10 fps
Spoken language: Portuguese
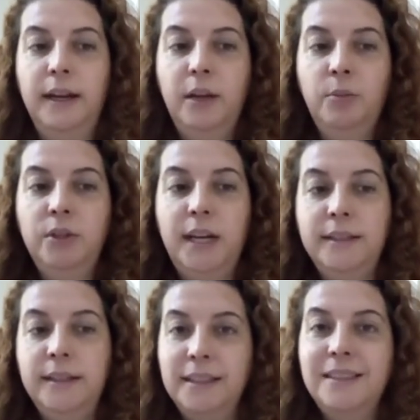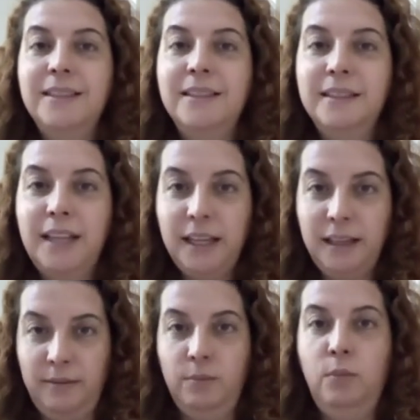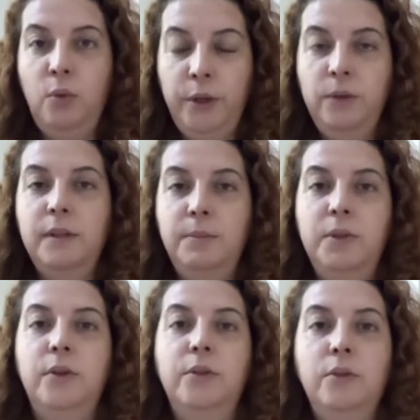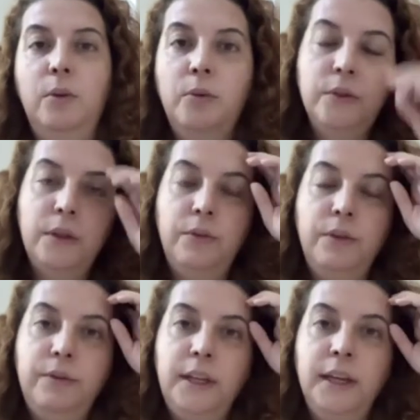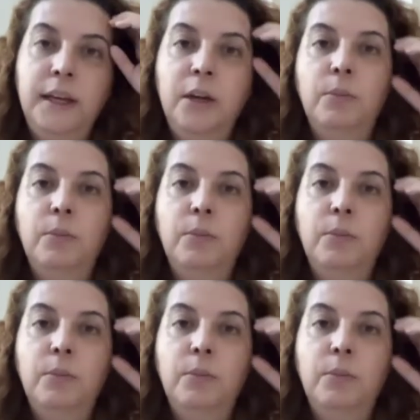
hemodiálise, elas têm muitos episódios como os que eu vivi